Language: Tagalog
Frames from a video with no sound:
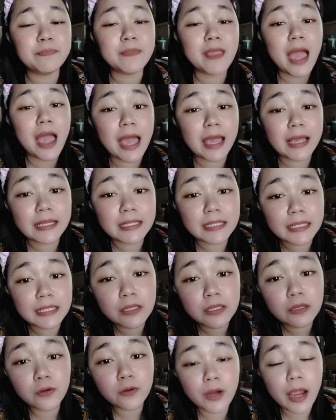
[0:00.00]
acne,
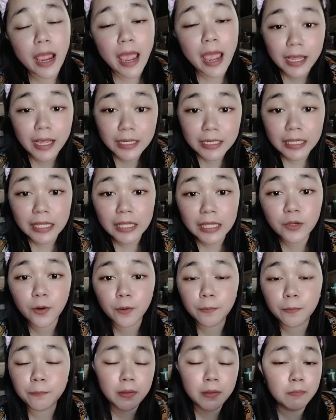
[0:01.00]
your acne,
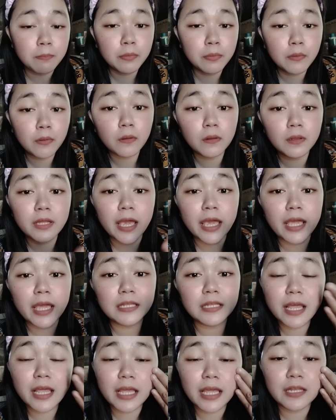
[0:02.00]
your pimple, and
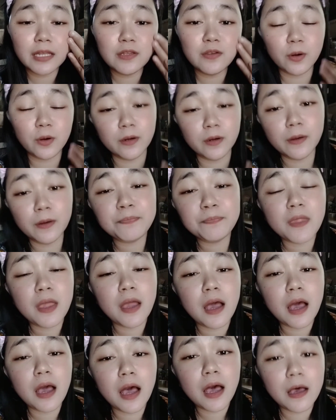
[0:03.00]
then your
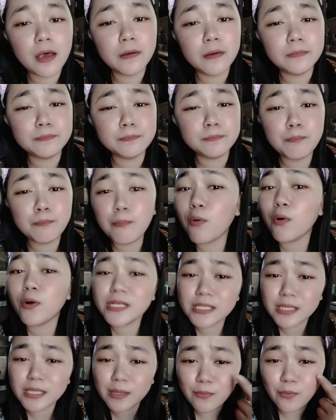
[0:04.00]
um,
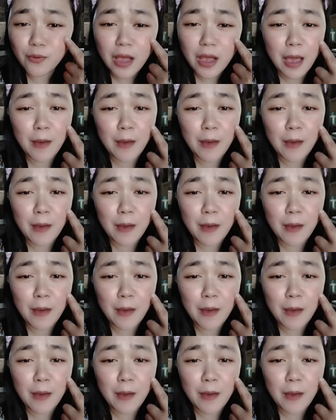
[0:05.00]
pores sa mukha